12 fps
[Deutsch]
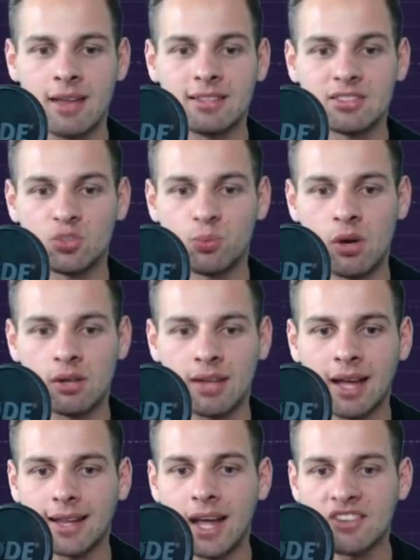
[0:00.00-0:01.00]
dieser Support
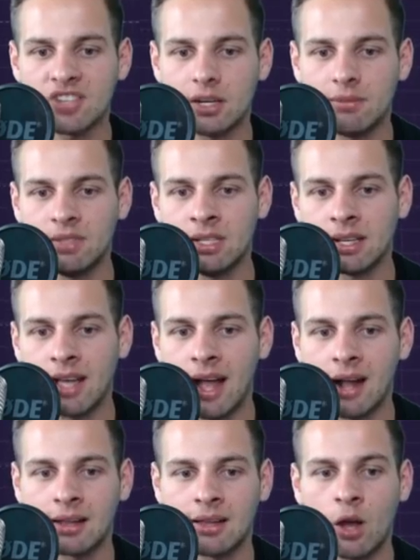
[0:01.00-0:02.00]
hat anscheinend
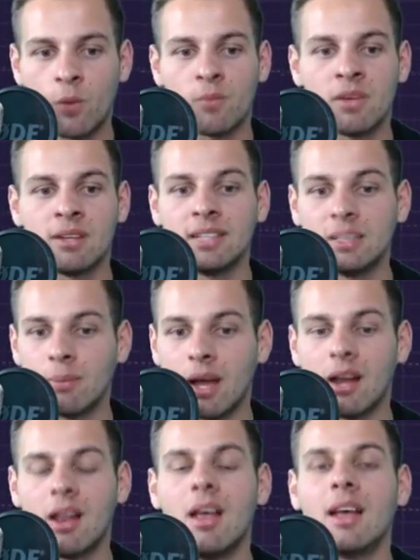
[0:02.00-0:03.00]
wiedergehalten, auch wenn wir ihn nicht
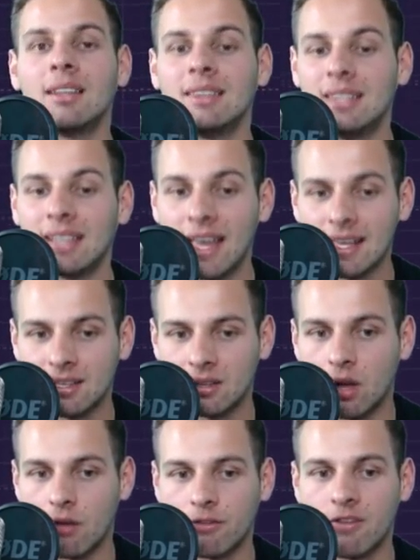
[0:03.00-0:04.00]
mal direkt
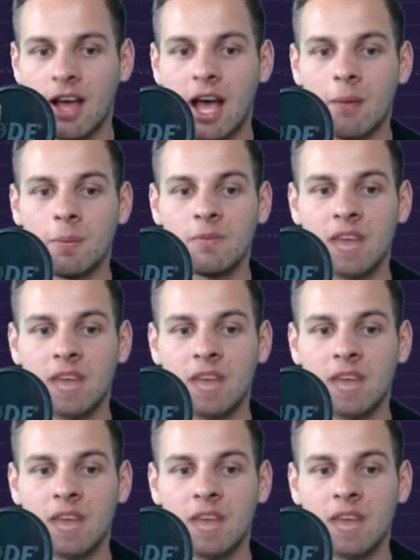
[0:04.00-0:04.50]
getroffen haben.